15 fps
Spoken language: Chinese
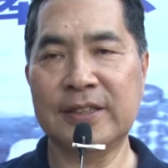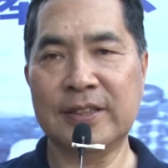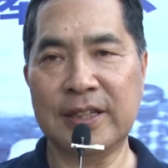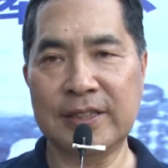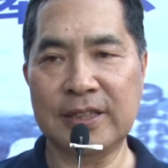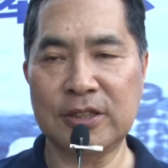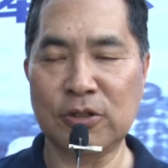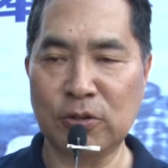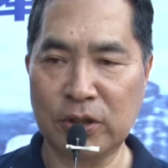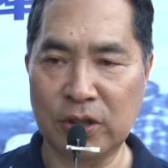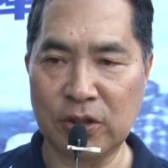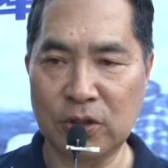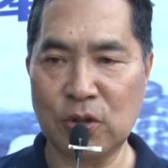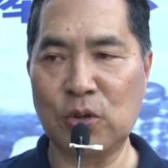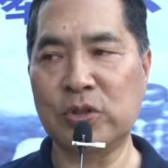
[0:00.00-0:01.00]
大家都能
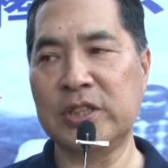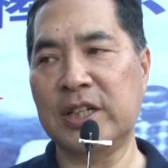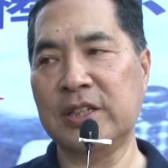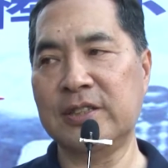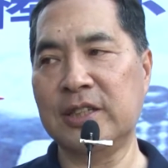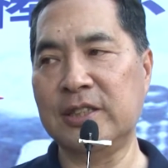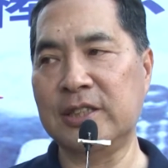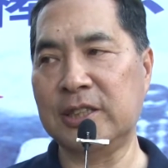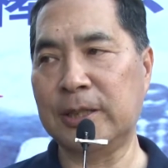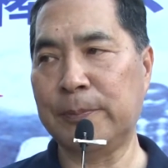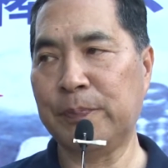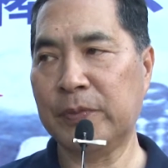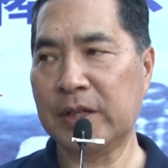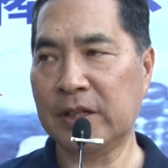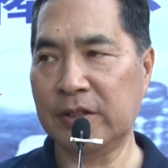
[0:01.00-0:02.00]
够共享盛举；
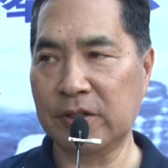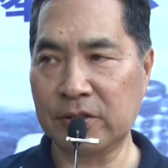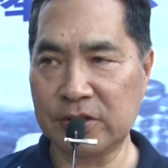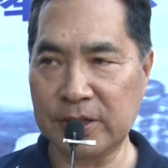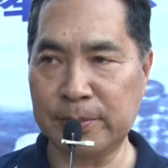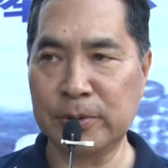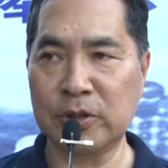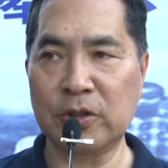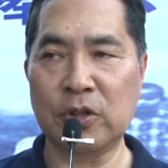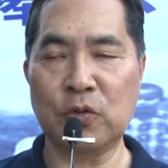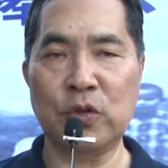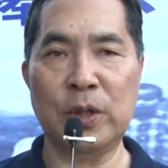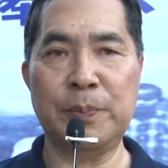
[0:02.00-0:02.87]
有这么多的贵